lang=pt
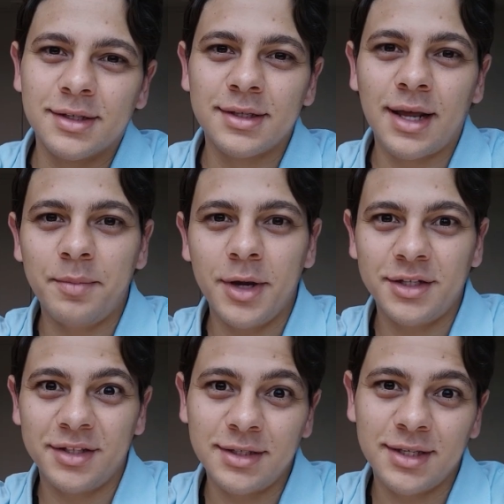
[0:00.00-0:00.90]

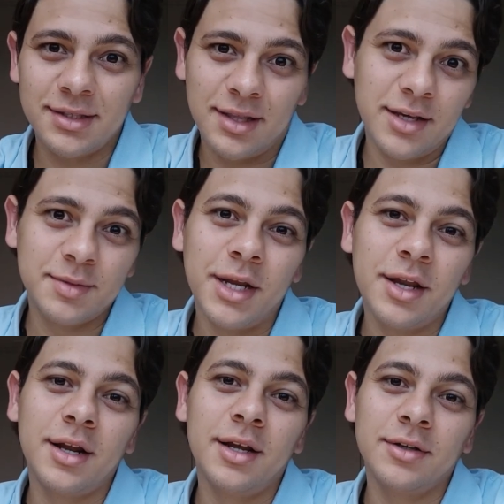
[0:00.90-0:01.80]
Sinceramente, dessas três
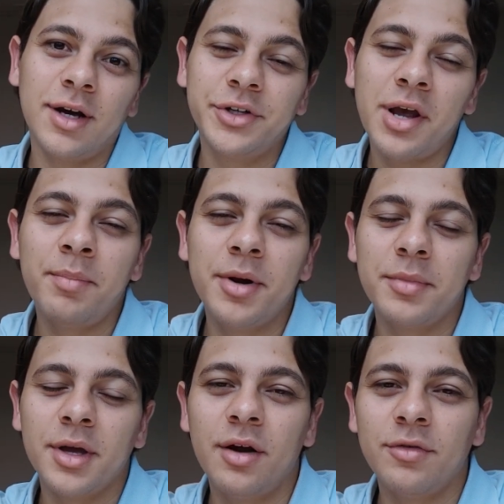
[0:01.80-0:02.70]
maneiras, eu acho que a
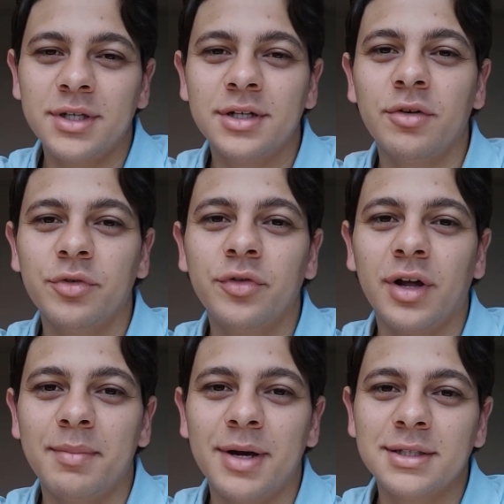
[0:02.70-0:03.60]
primeira você já ouviu
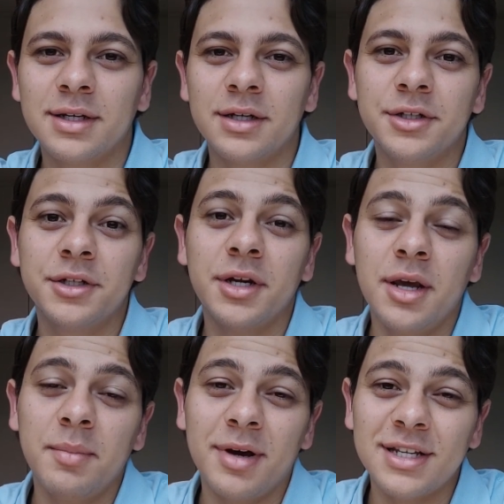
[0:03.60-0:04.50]
falar bastante,
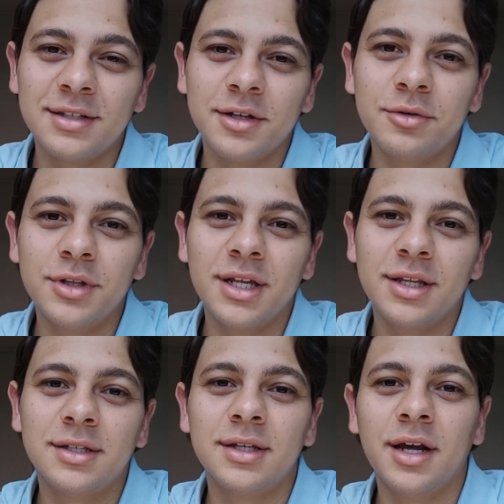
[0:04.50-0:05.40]
mas a segunda e a
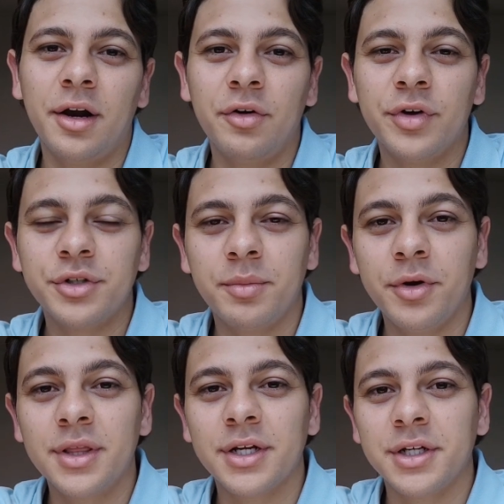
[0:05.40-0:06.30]
terceira eu não vejo
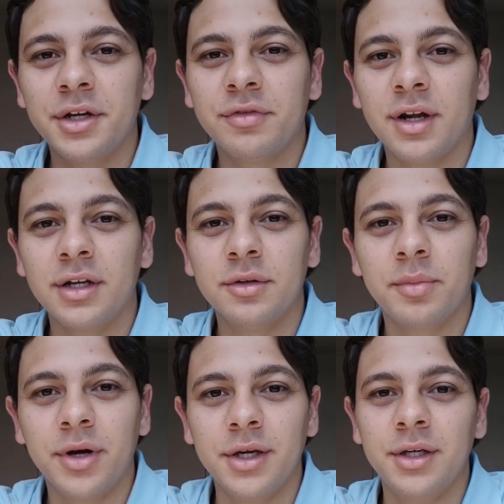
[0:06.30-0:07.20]
muita gente falando
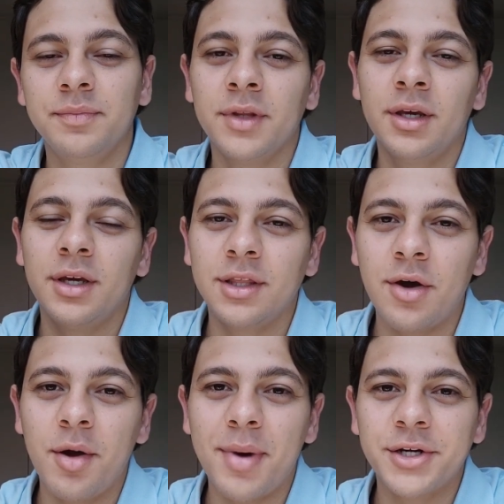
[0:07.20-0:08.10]
por aí,
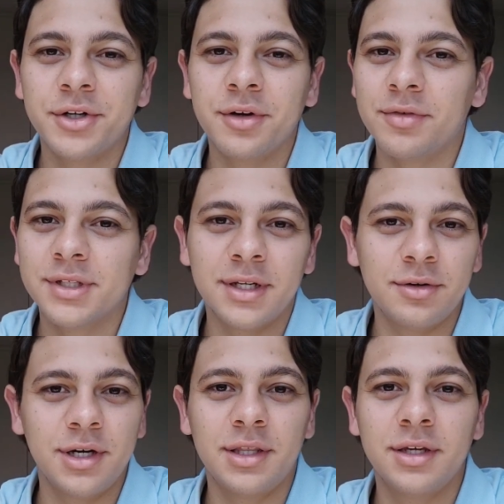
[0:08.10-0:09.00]
então eu imagino que você
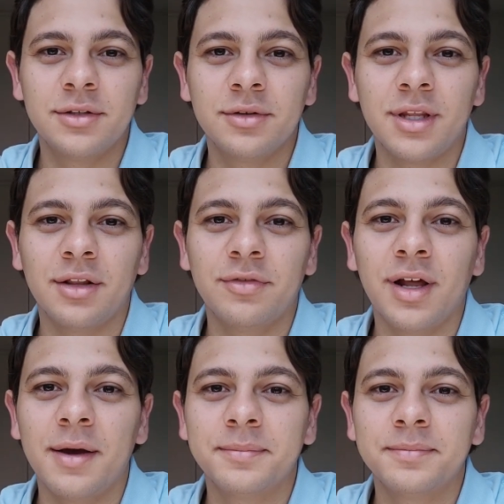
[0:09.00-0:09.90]
nunca tenha escutado
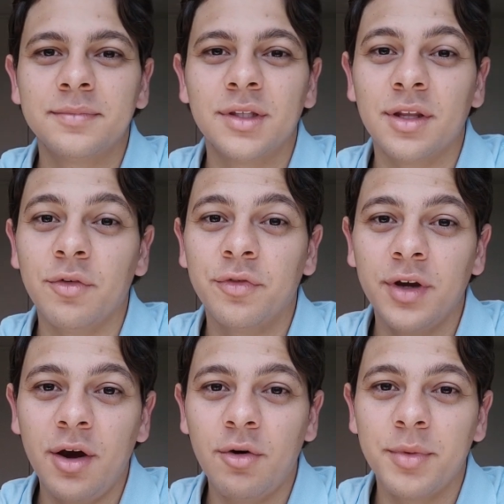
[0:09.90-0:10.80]
falar. Então
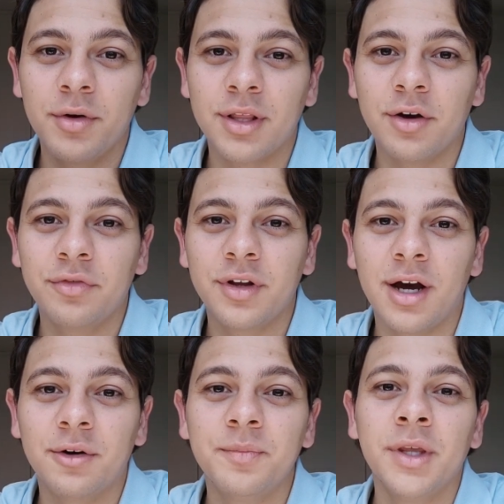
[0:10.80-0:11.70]
fica comigo até o
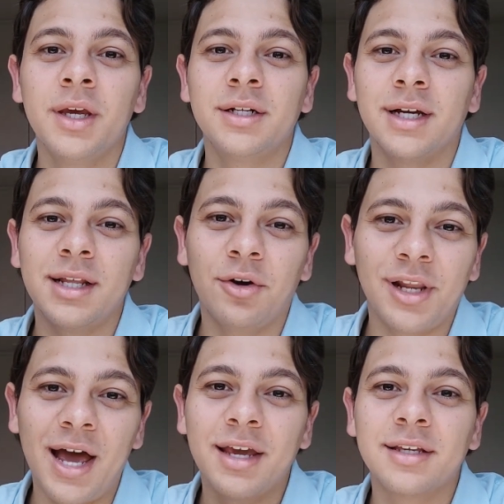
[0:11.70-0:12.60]
final, já dá o
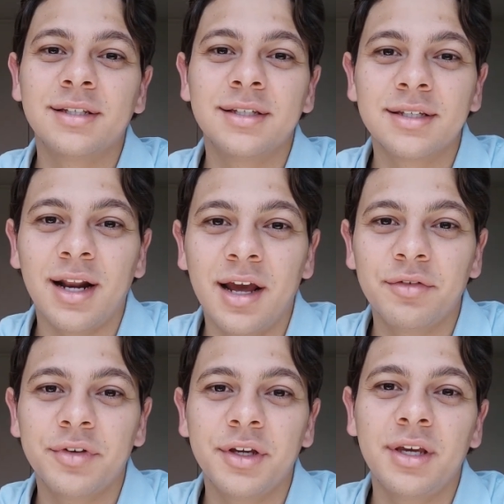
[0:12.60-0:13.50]
like, se
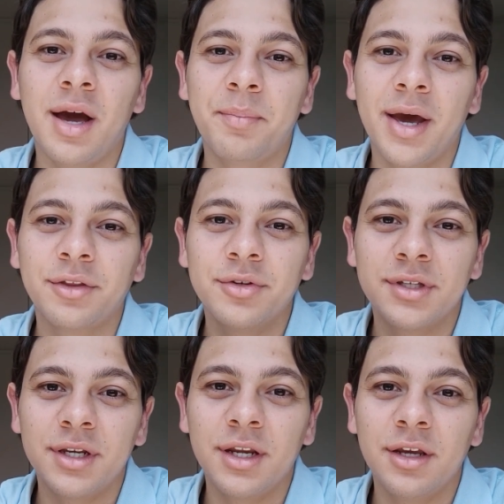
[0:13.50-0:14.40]
inscreve e aperta o
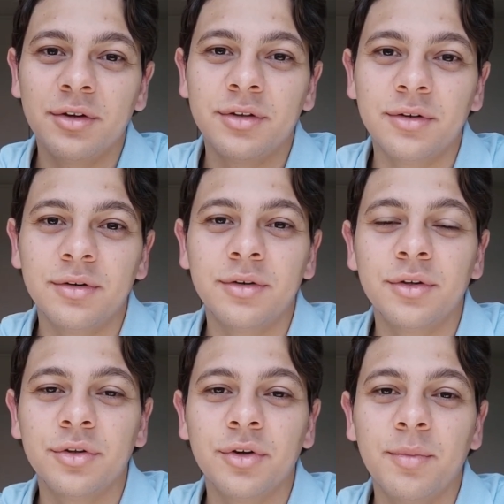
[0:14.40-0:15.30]
sininho do
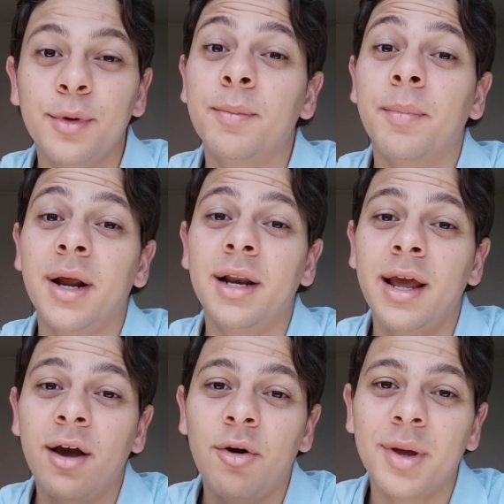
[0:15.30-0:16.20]
YouTube para ele
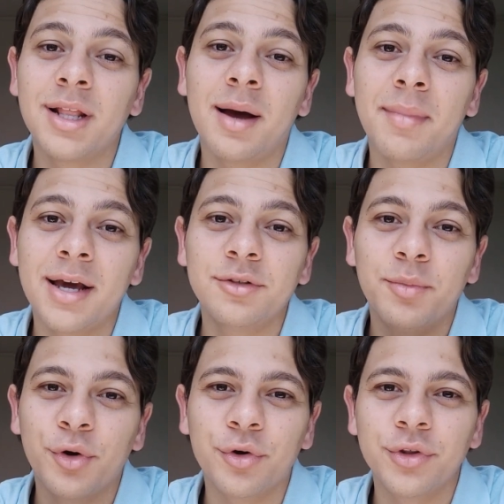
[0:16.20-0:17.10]
recomendar mais do
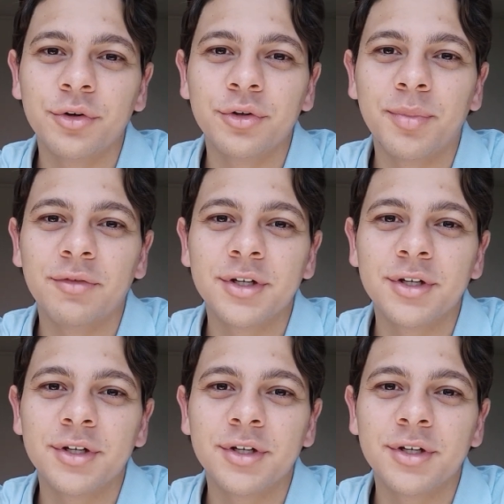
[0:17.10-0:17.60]
meu conteúdo para